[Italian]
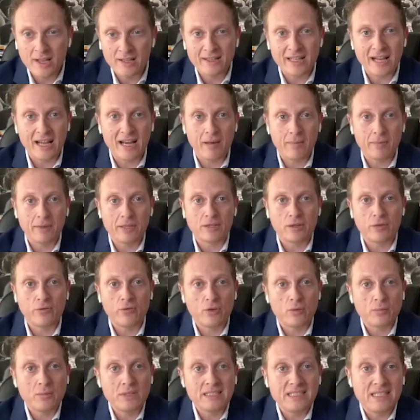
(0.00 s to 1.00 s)
dalla
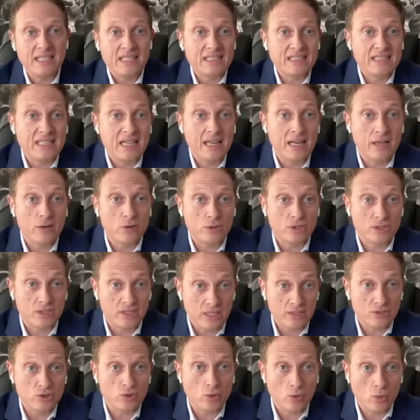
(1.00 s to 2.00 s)
piattaforma stessa e lo
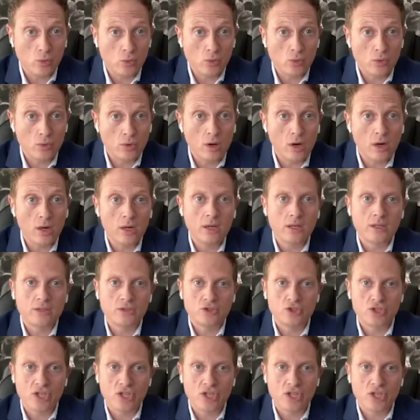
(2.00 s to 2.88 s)
stesso Google